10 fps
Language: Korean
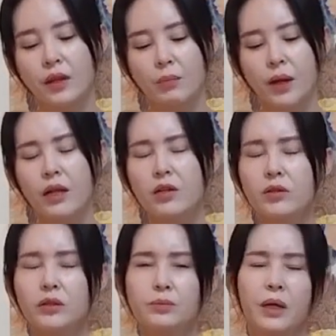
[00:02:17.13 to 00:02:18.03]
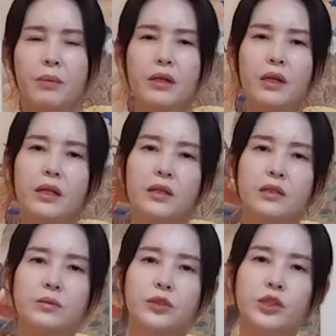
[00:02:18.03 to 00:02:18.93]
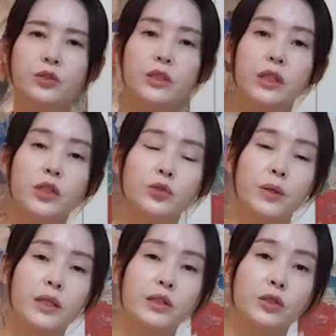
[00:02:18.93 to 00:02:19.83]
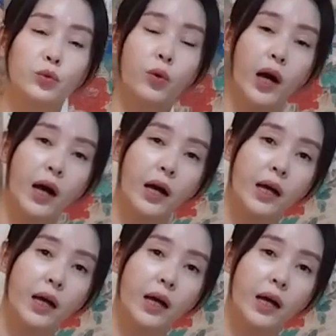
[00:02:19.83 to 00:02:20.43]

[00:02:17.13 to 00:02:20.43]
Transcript: 네, 팔려든 매매를 하려 그러면 10월 달에 좀 하는 게 좋아.